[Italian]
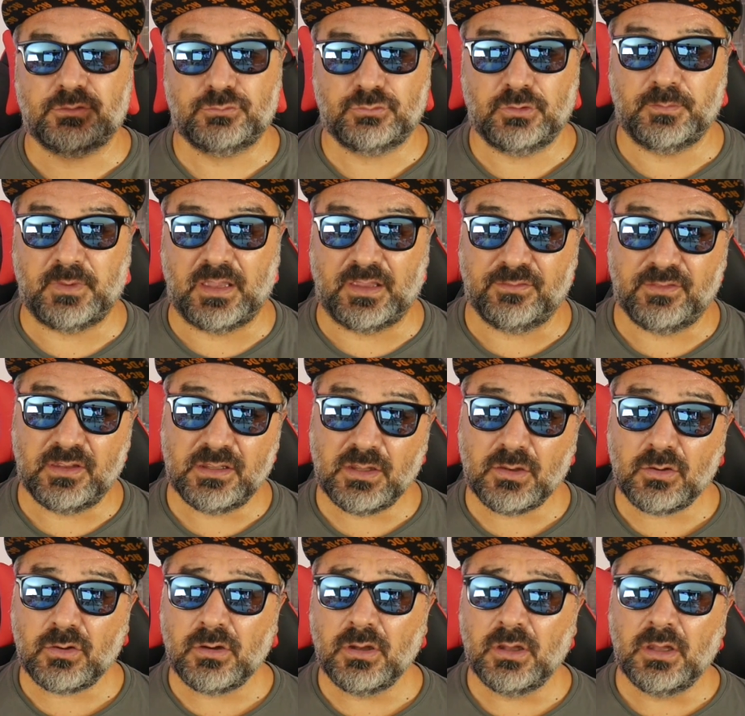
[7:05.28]
sui miei
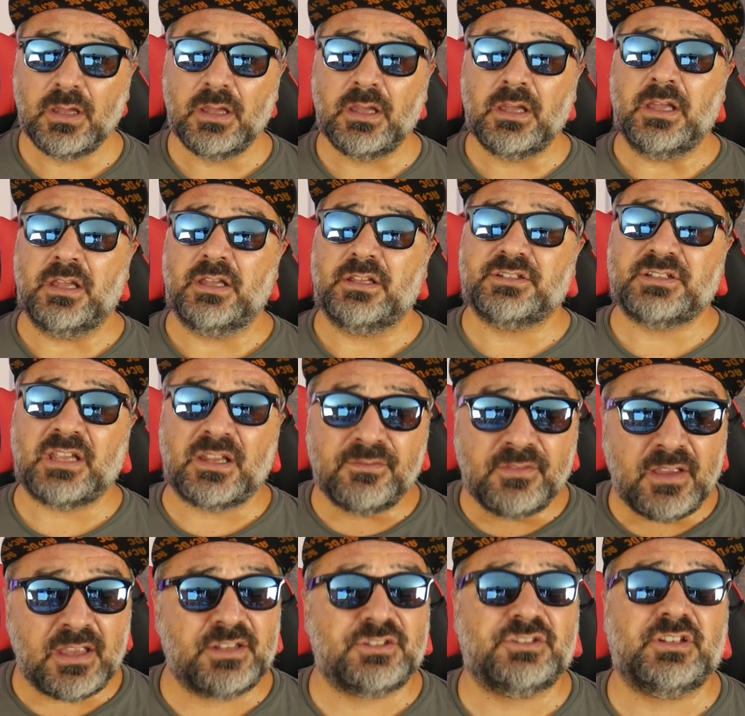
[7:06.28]
video. Se
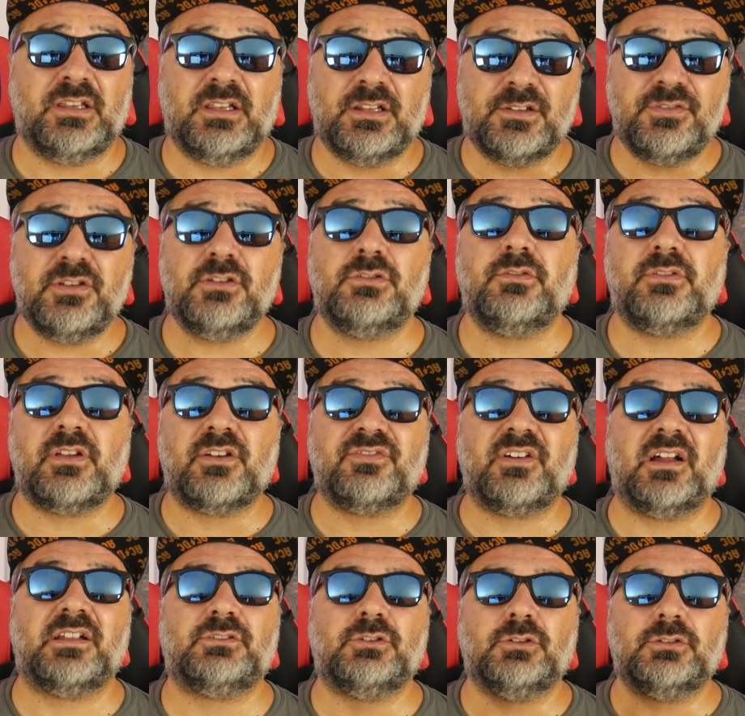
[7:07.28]
invece il video vi ha
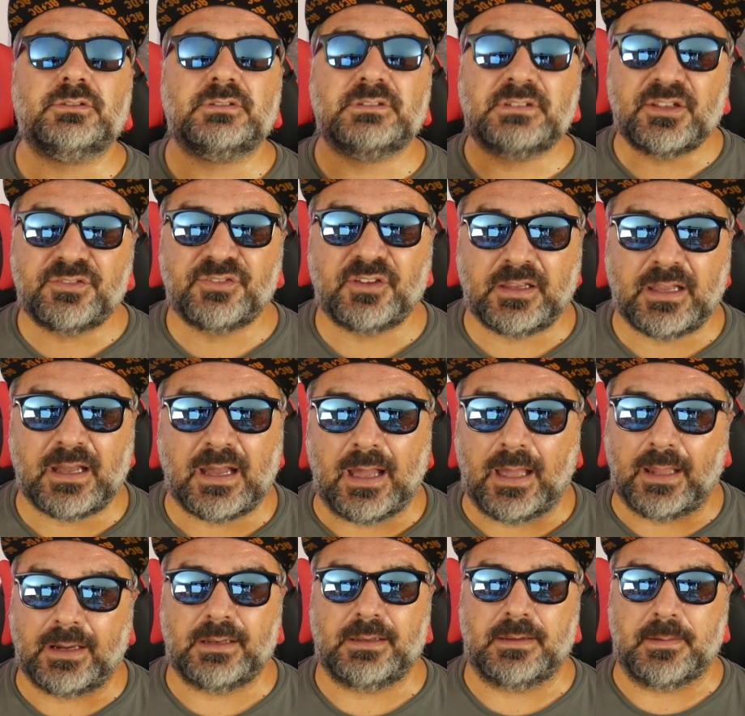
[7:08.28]
fatto
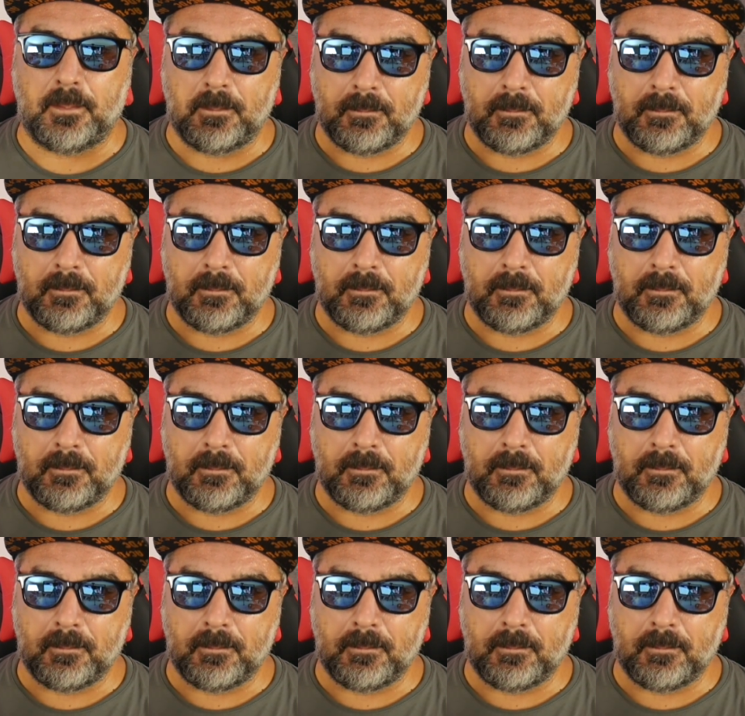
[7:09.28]
defecare,